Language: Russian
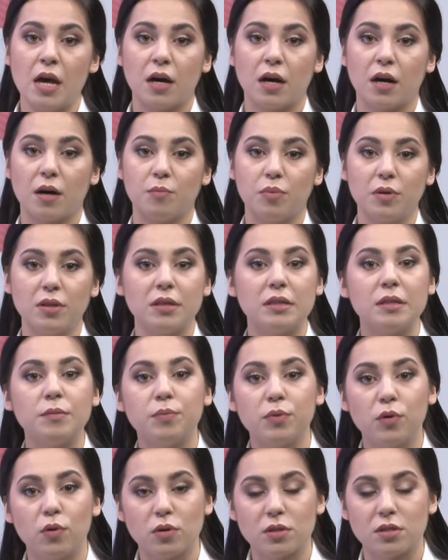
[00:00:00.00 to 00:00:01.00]
а, было
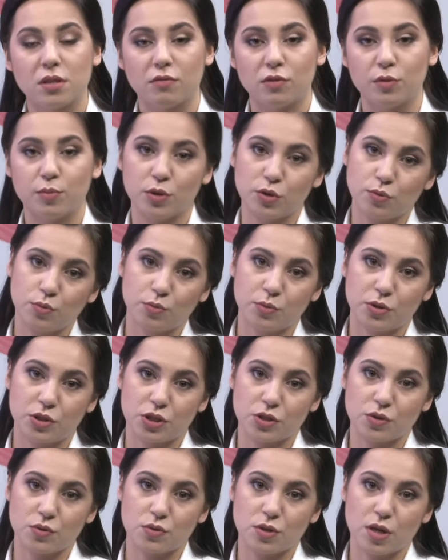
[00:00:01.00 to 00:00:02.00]
непросто. Вот почему мы
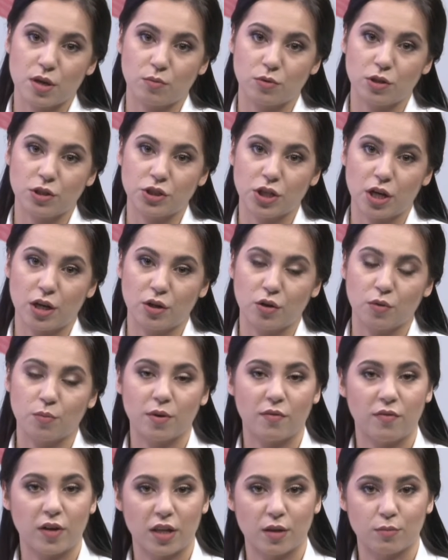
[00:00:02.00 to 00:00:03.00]
сейчас узнаем у начальника
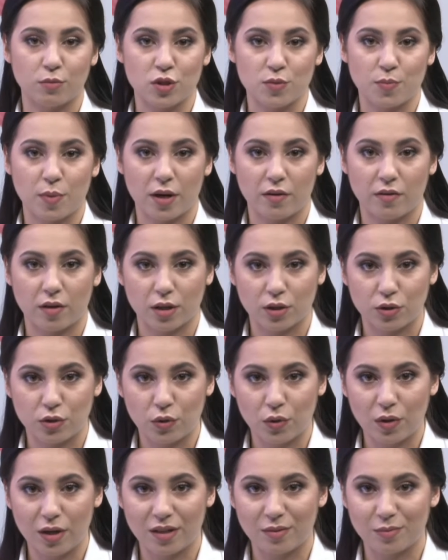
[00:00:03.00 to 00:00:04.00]
управления муниципального
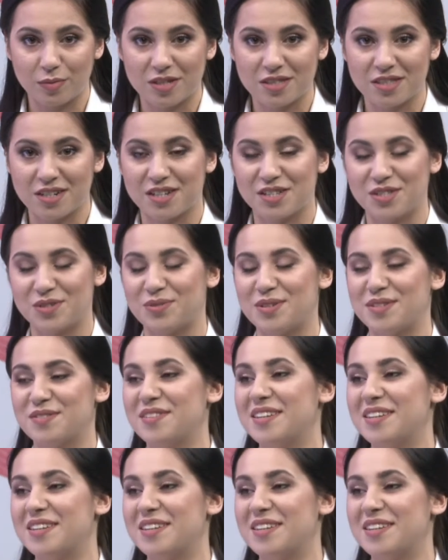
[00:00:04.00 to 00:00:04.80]
контроля администрации. У нас в